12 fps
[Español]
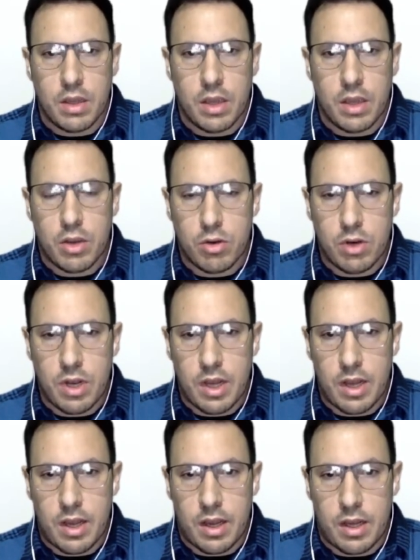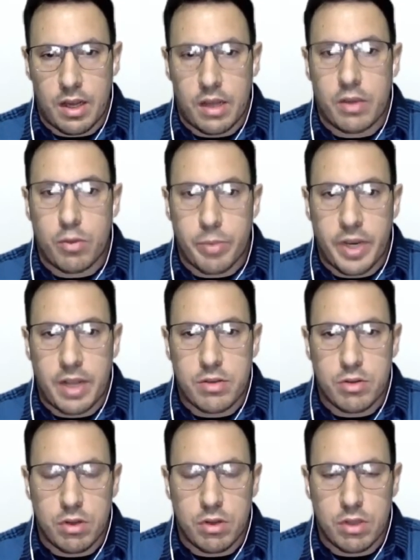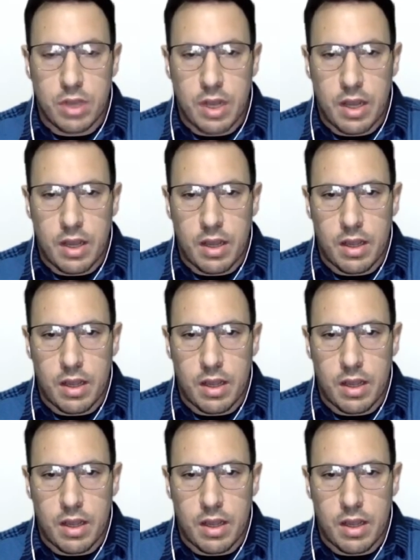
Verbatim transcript: es con la, recuperación y la,